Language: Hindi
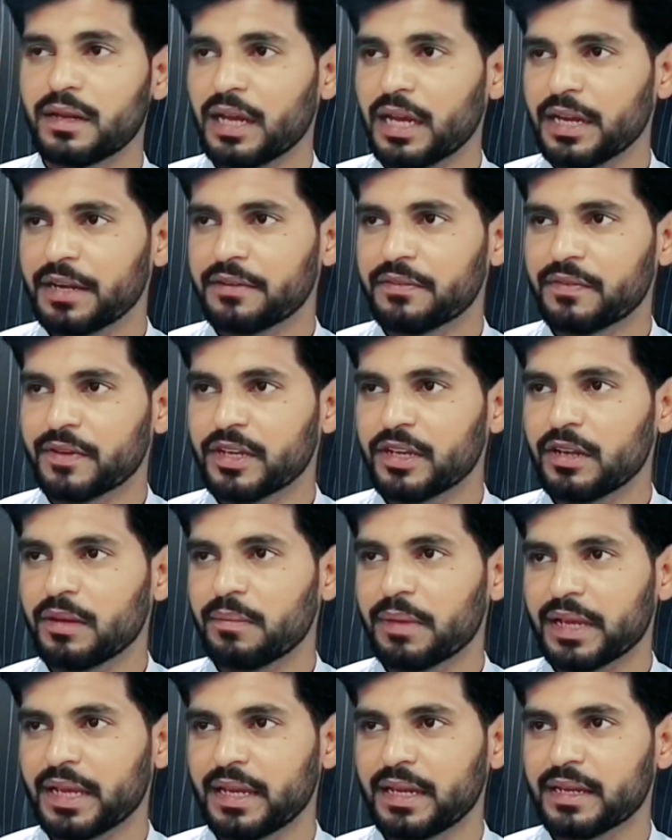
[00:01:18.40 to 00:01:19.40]
लाइट व्हीकल
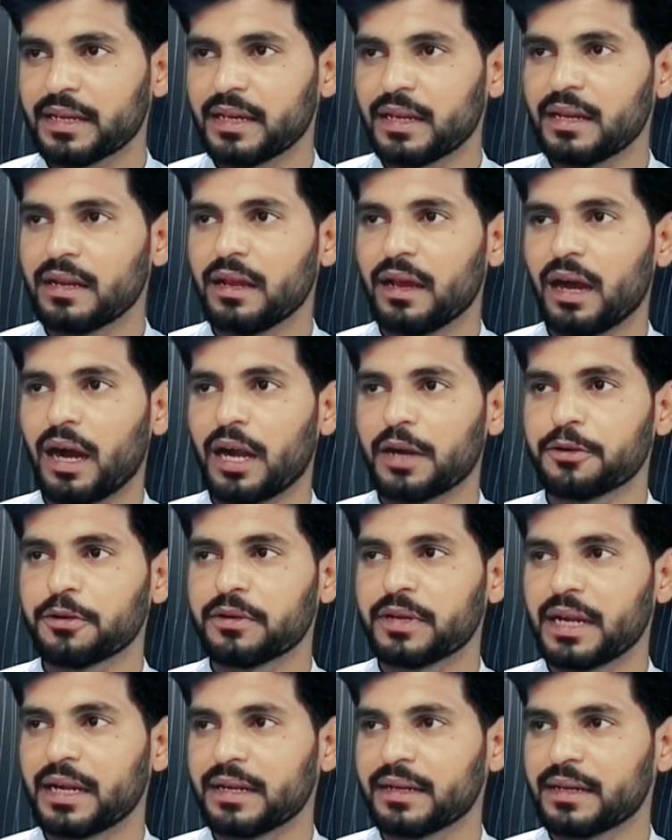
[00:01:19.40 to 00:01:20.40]
मैकेनिकल ऑटो
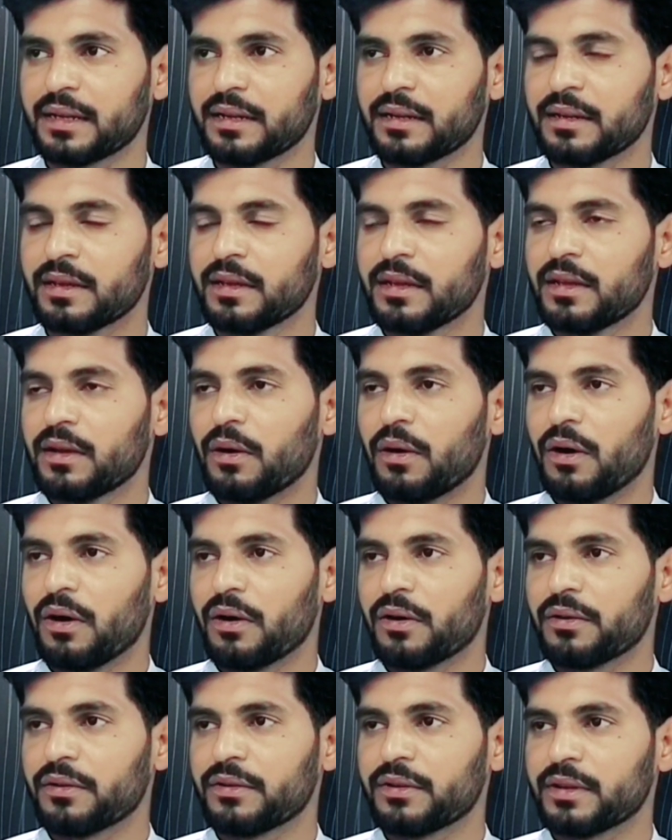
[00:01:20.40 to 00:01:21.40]
डेंटर
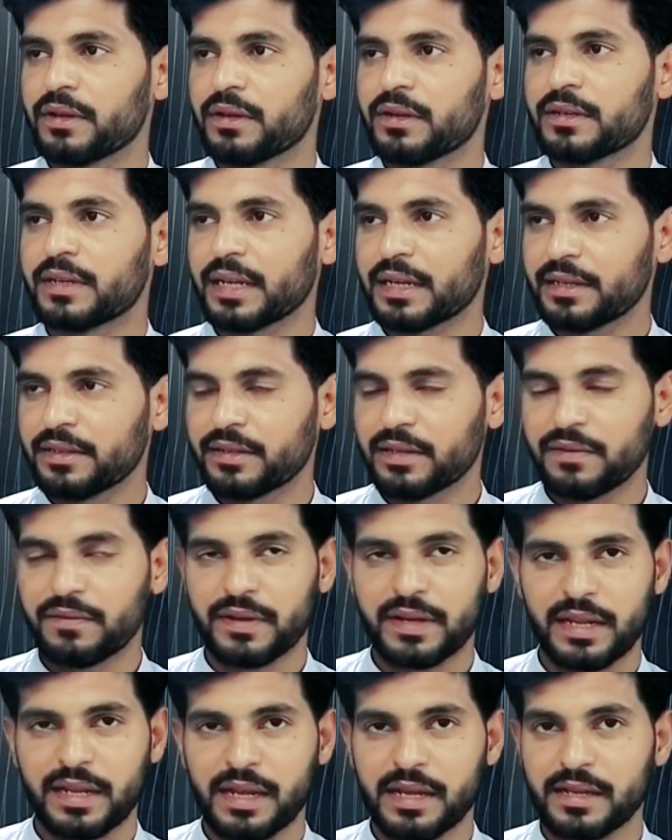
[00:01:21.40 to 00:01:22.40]
और टेक्नीशियन
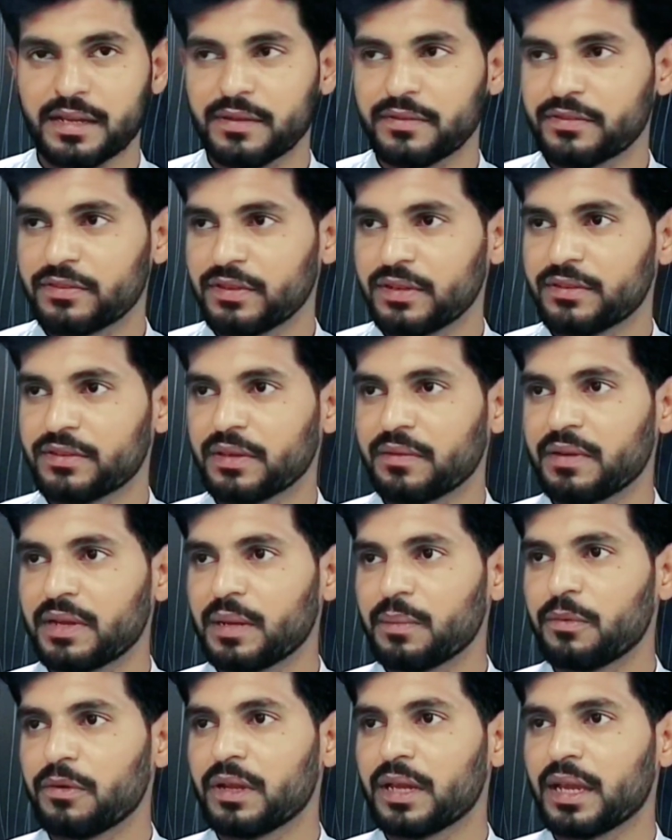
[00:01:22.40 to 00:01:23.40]
वगैरह की सीट्स
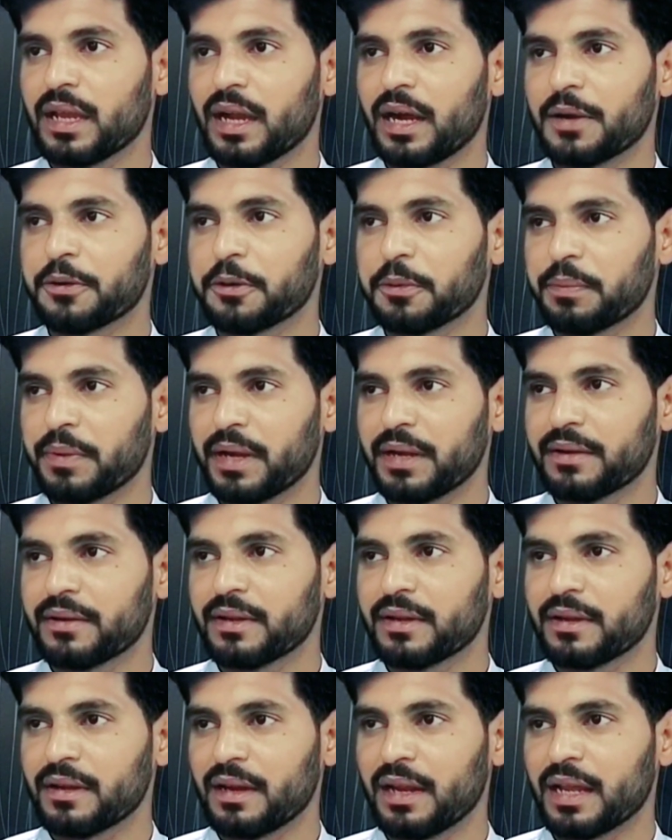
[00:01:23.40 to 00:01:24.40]
अवेलेबल हैं ऑटो
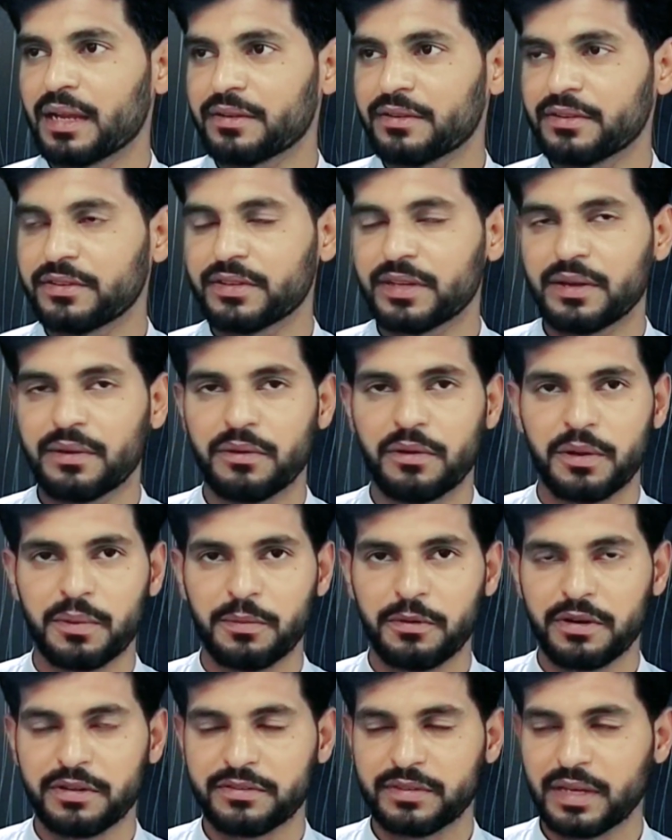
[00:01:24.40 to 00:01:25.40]
पेंटर इलेक्ट्रिशियन और
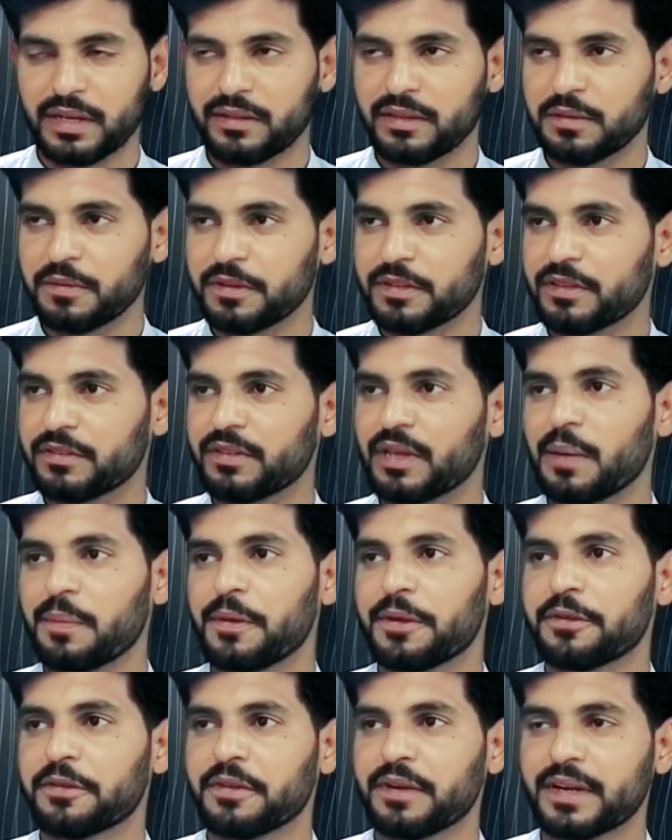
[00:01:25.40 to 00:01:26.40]
बहुत सारी ज़बरदस्त
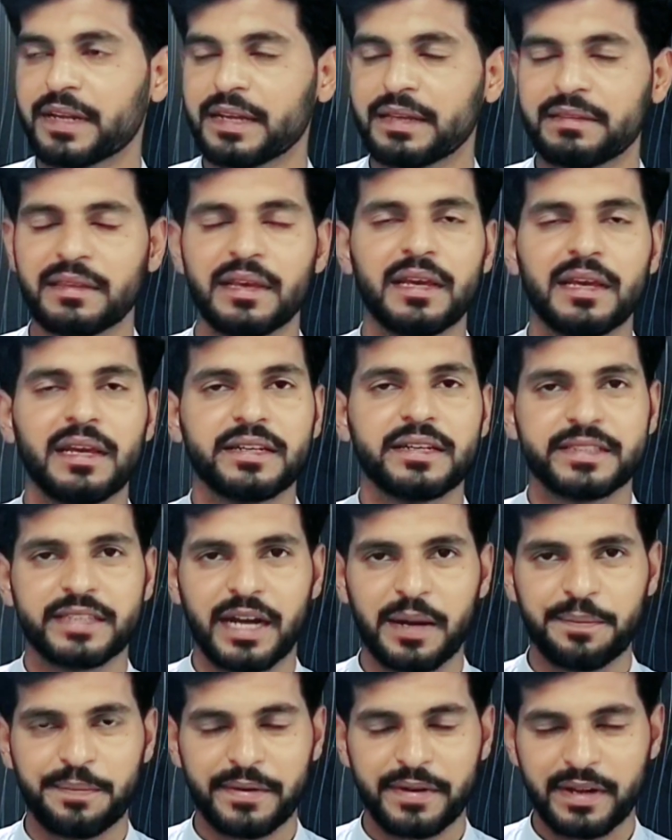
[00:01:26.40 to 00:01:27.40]
अपॉर्चुनिटीज़
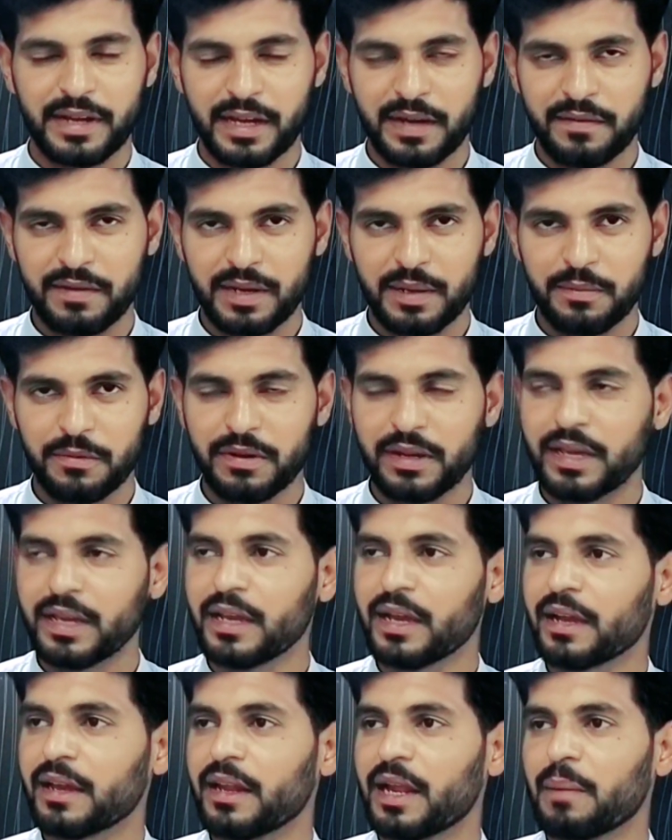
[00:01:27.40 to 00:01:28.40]
यहाँ पर अवेलेबल हैं
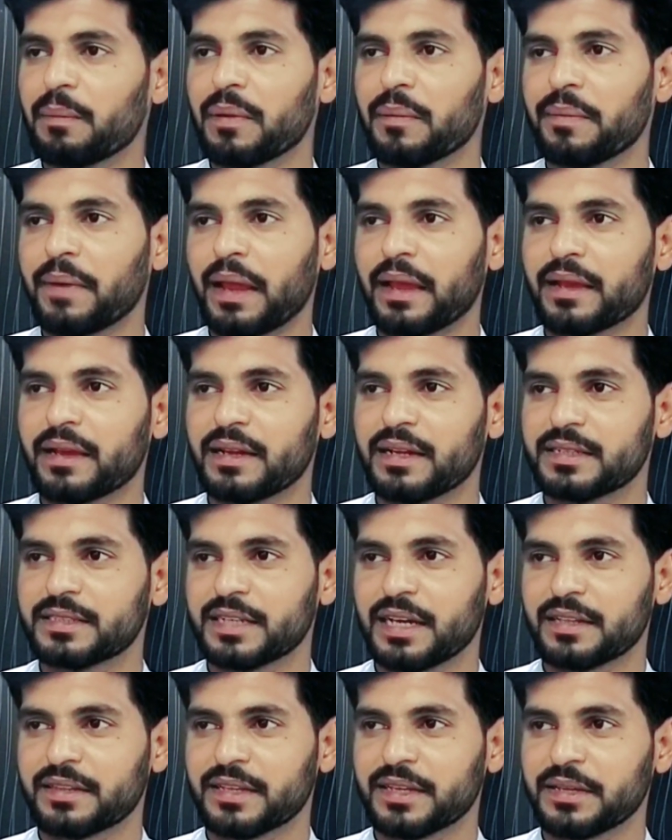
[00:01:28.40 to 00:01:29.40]
अगर आप अप्लाई करना
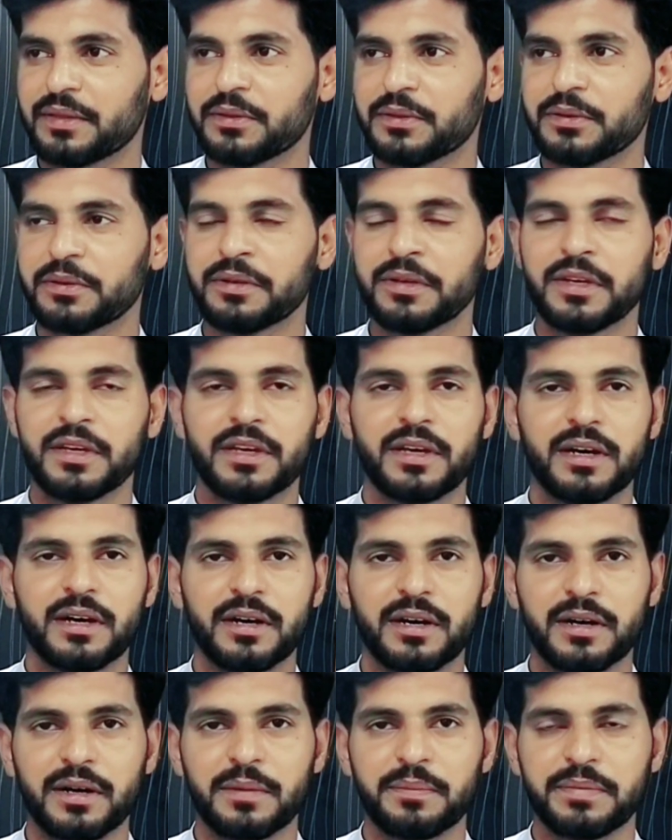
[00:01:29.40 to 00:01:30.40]
चाहते हैं तो
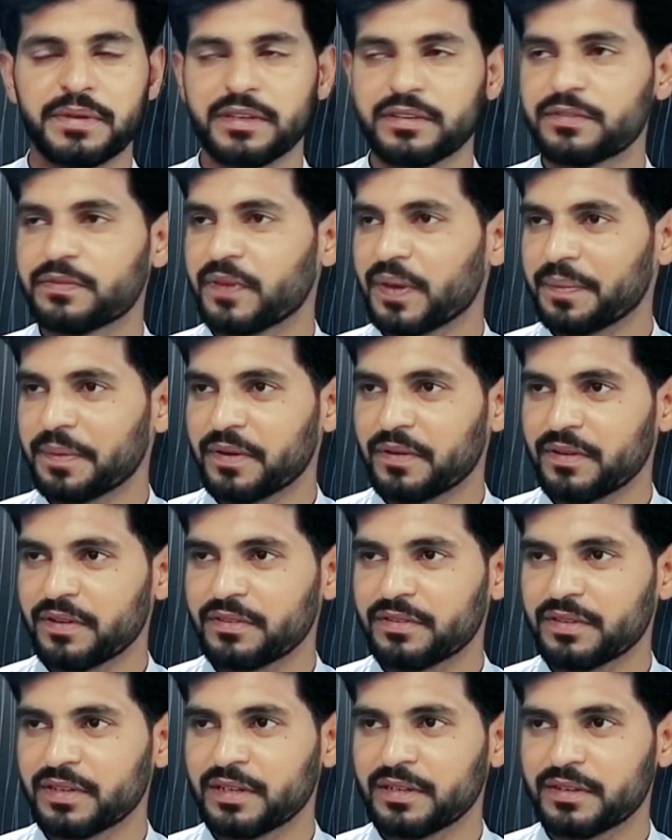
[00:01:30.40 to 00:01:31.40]
बीस फरवरी
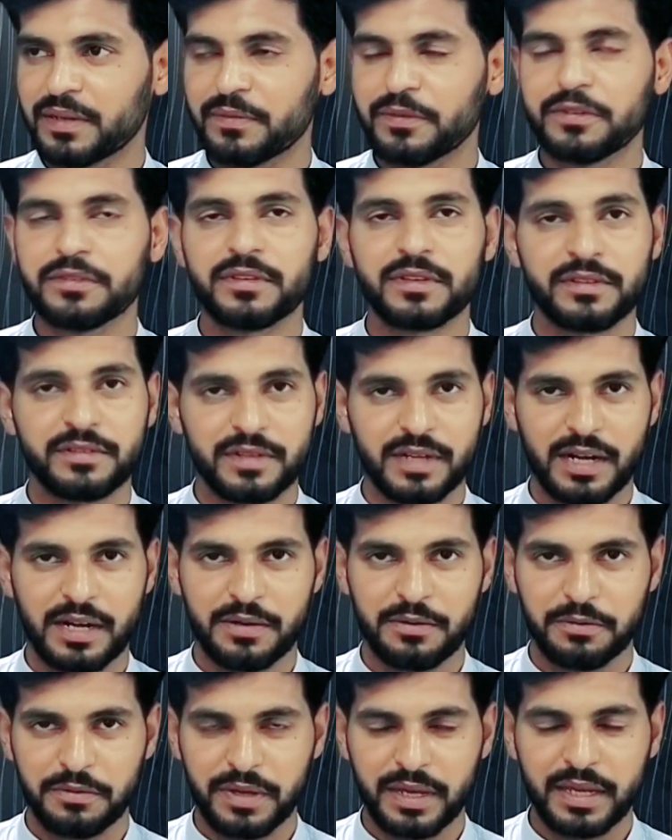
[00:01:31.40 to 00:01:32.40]
से इंटरव्यूज़ स्टार्ट
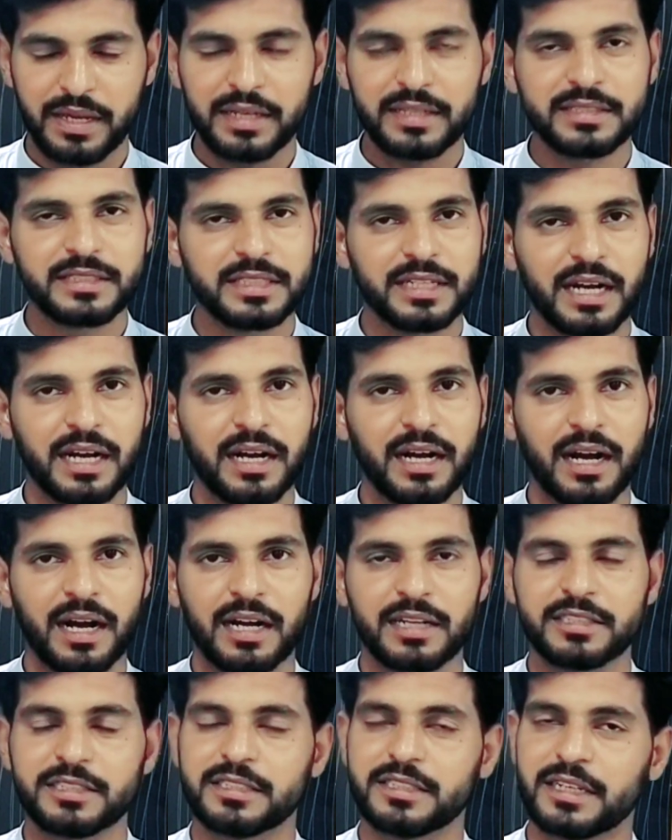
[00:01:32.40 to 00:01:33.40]
हुए हैं जी हाँ
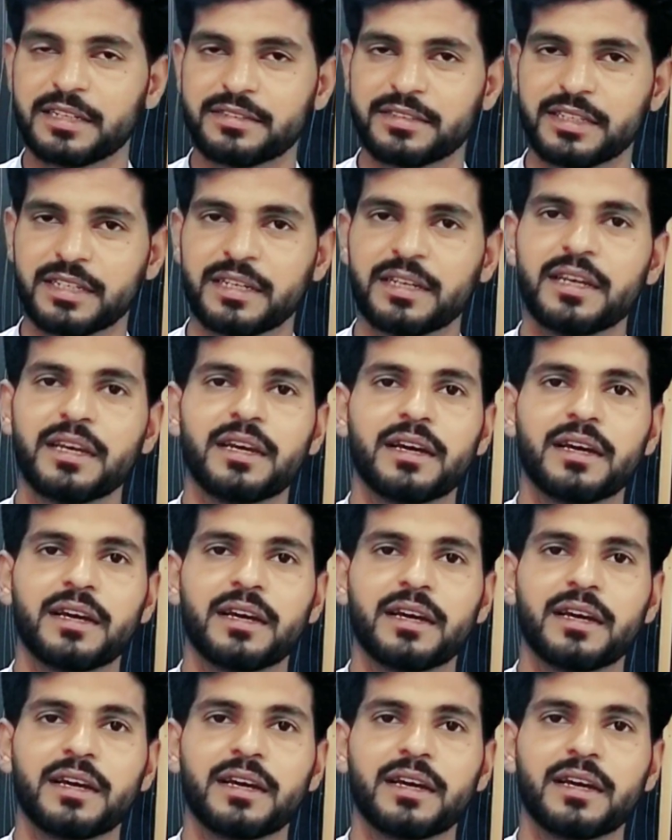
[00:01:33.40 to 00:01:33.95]
आज की डेट से